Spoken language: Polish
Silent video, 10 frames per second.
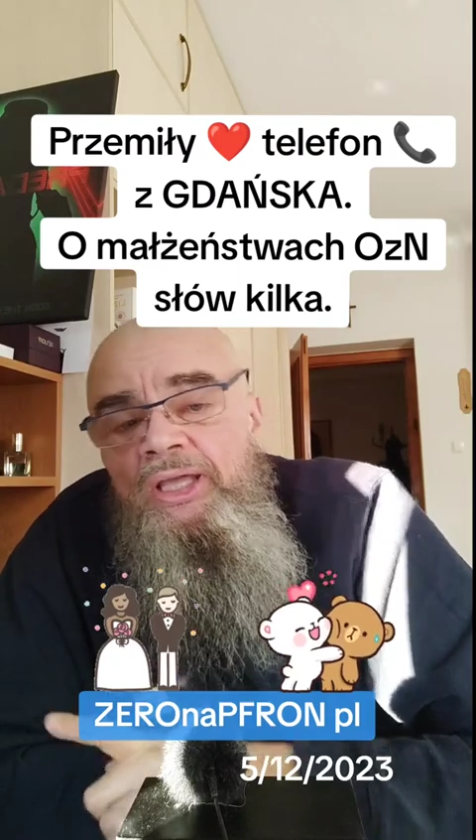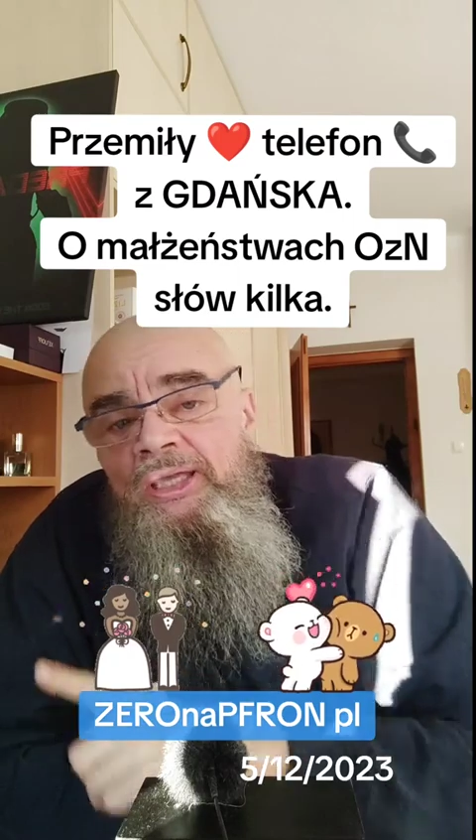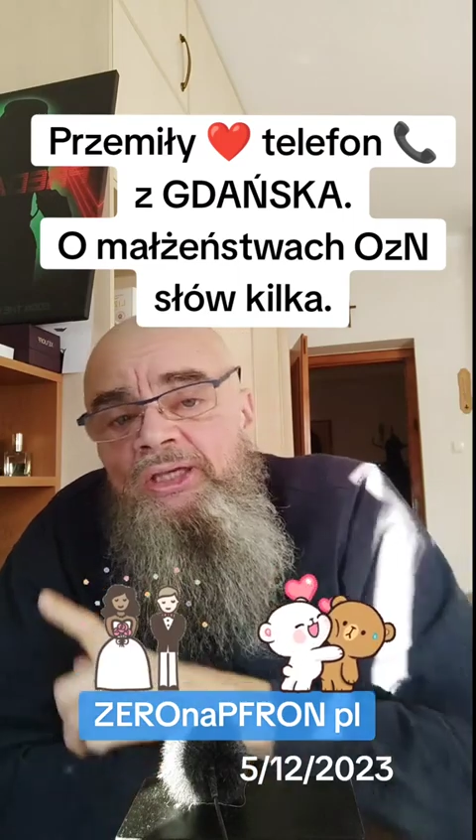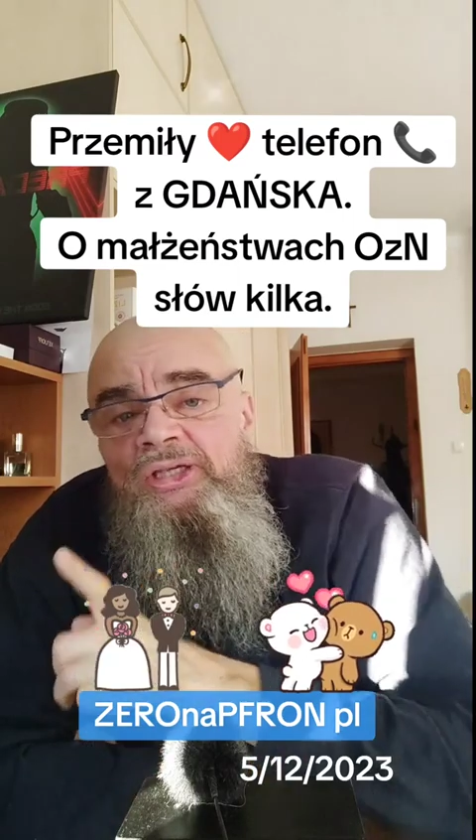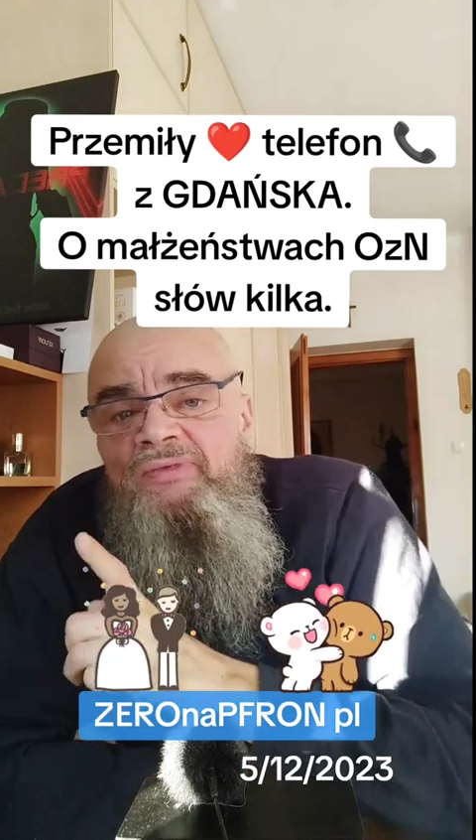
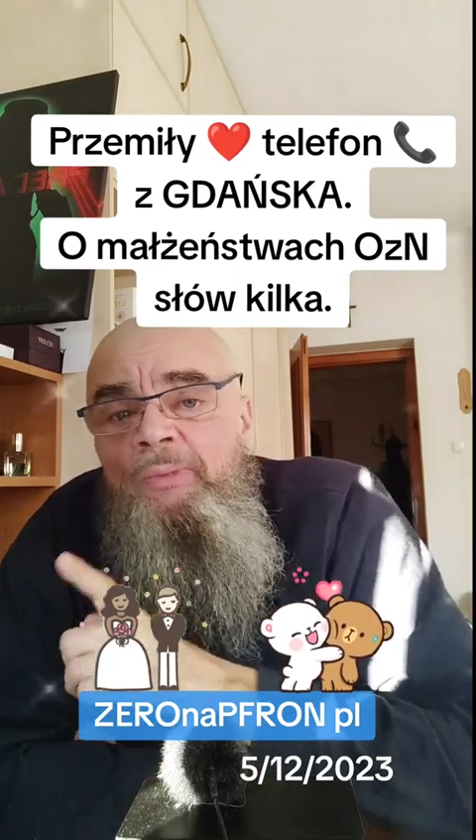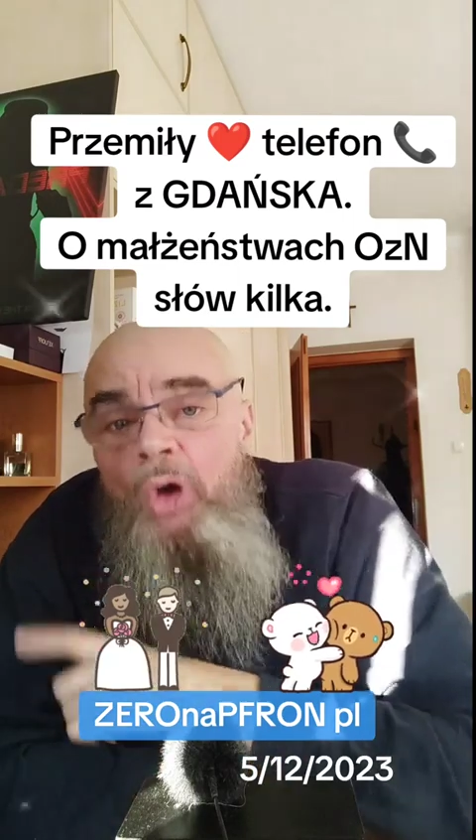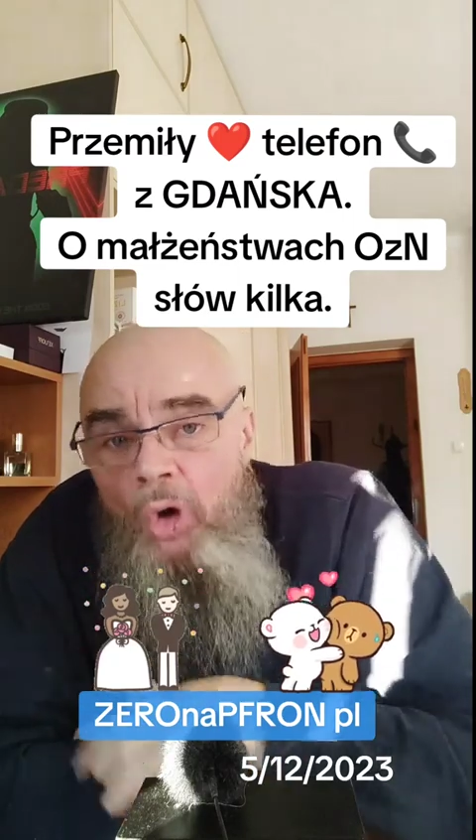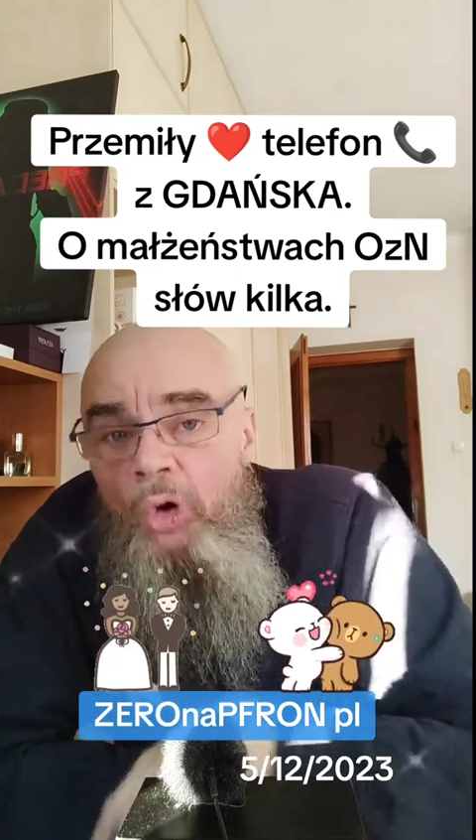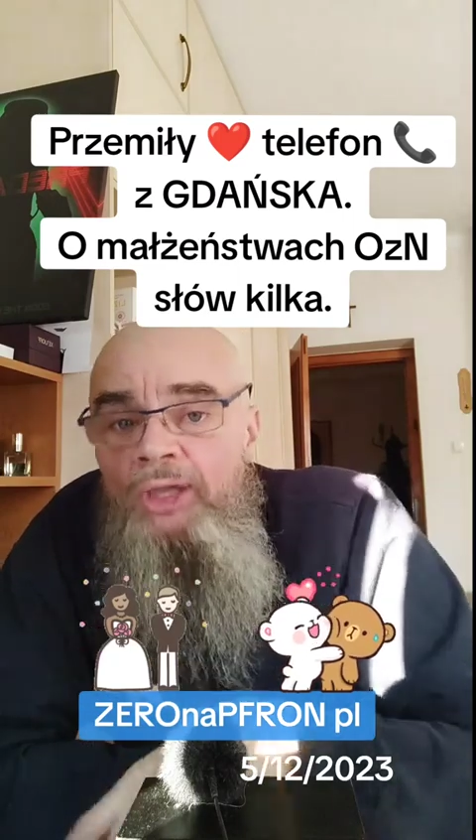jeszcze Wam
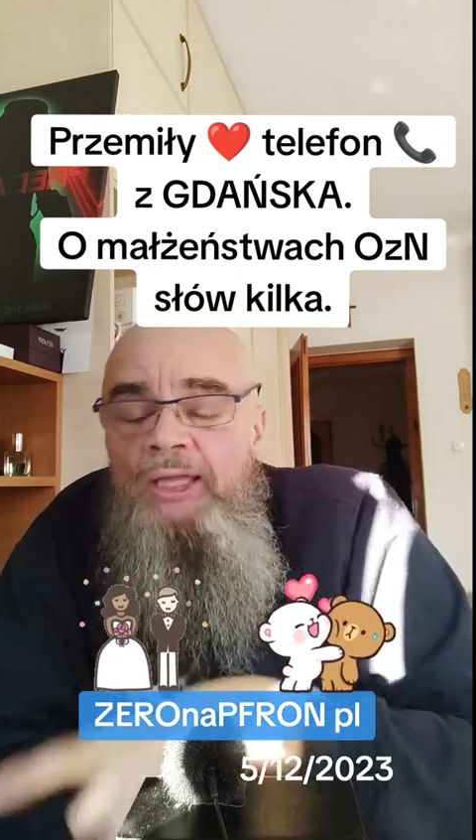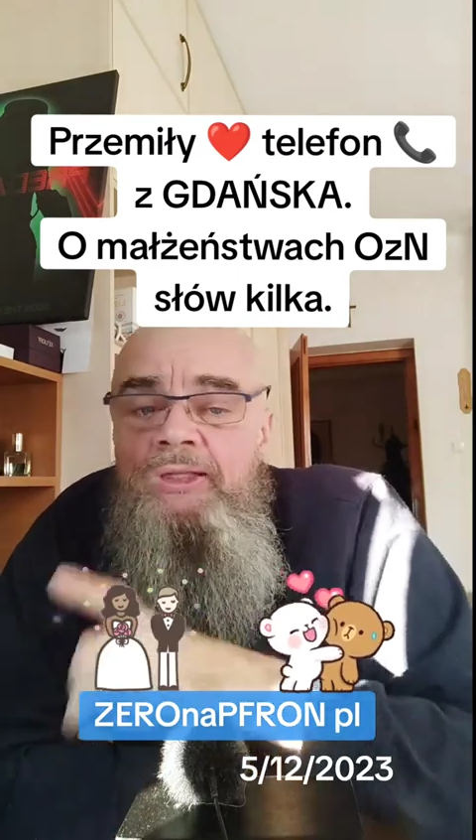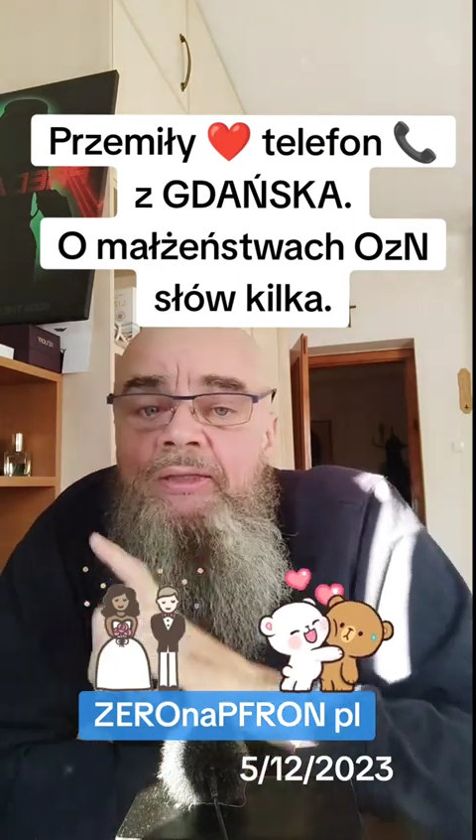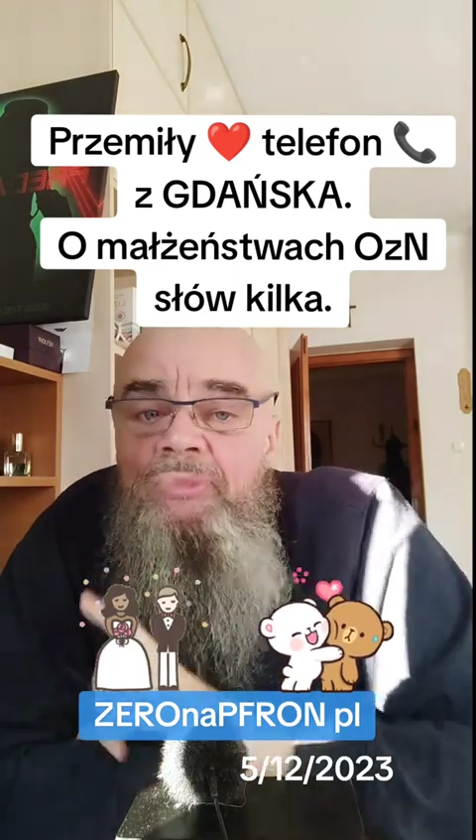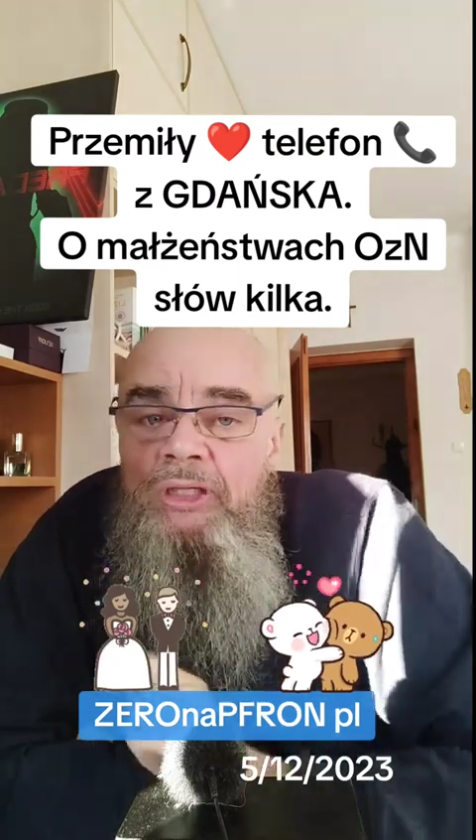o
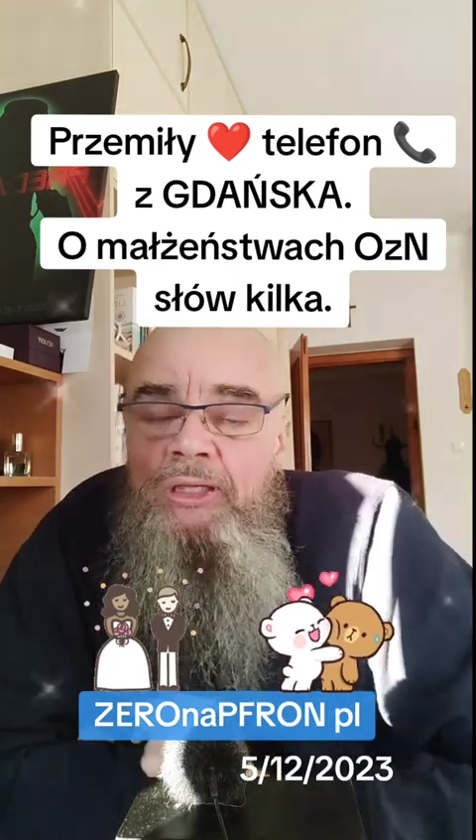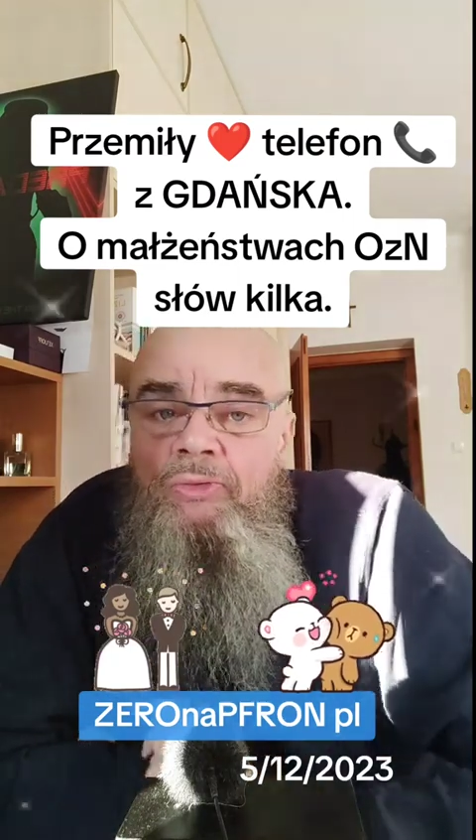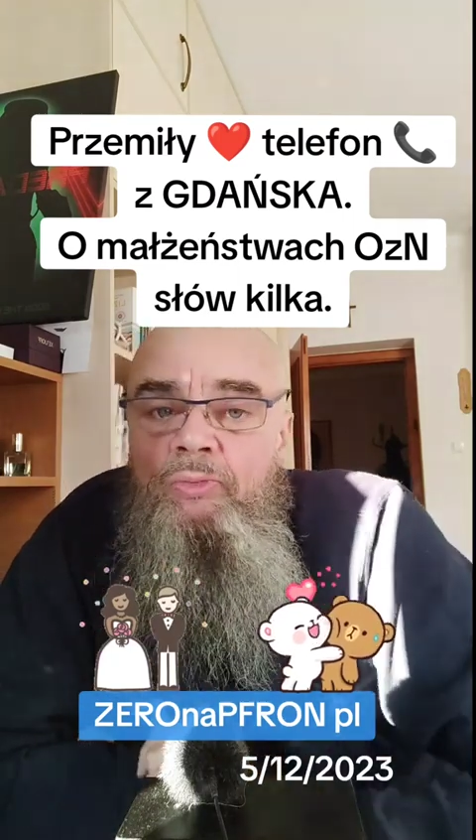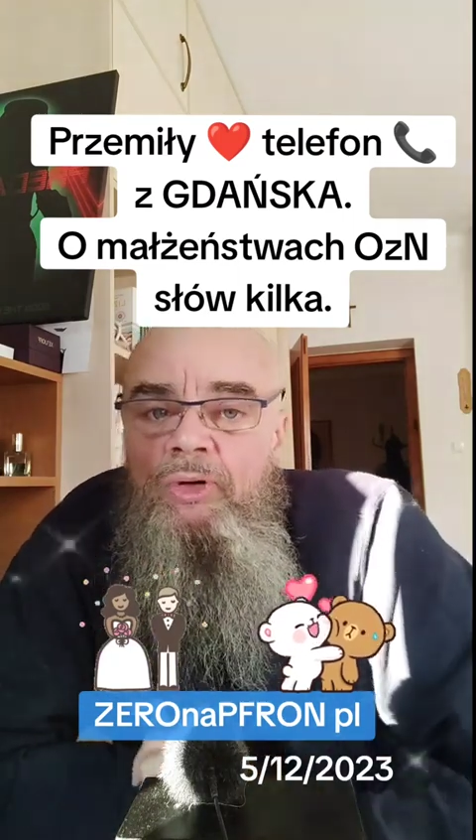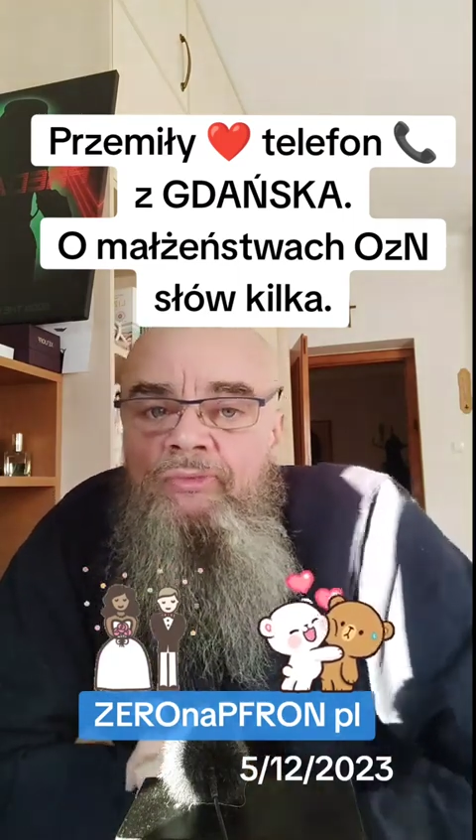jednym
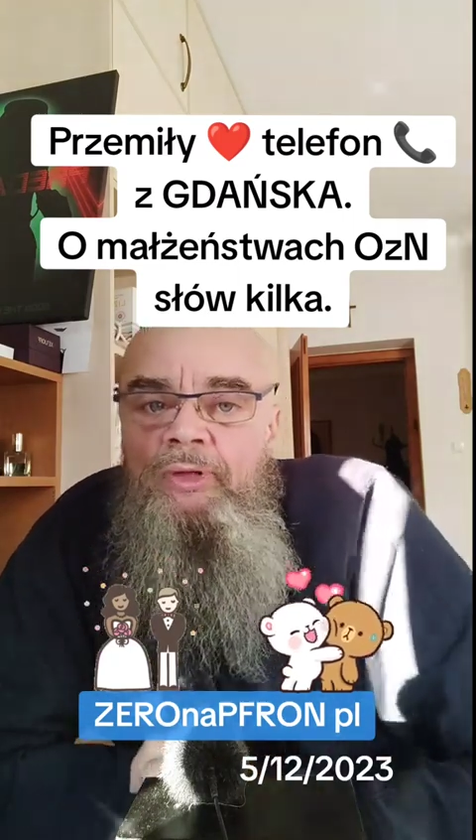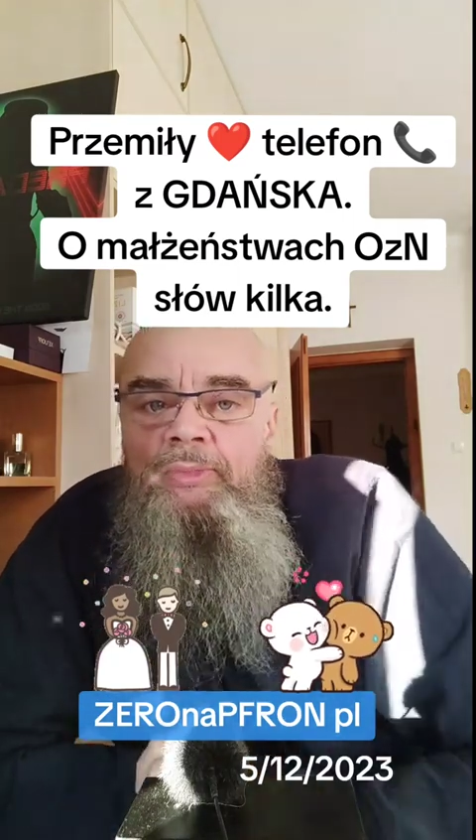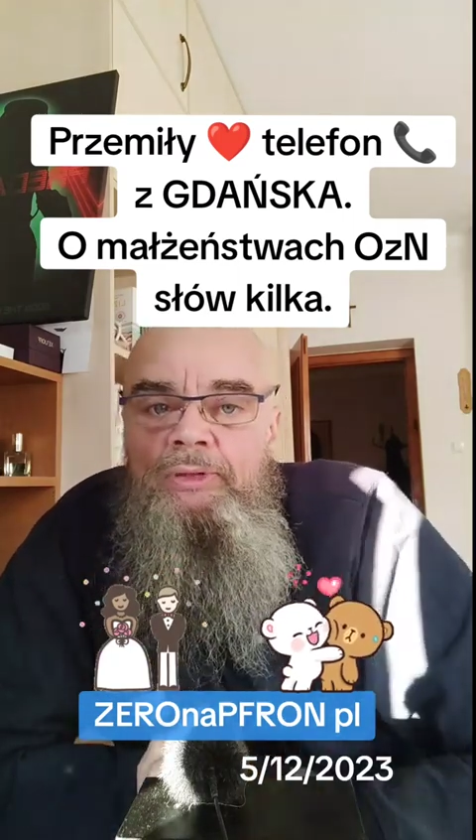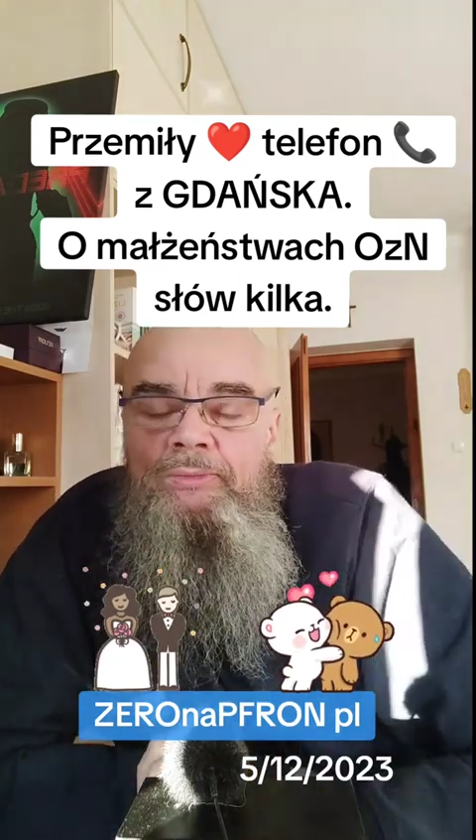triku powiem.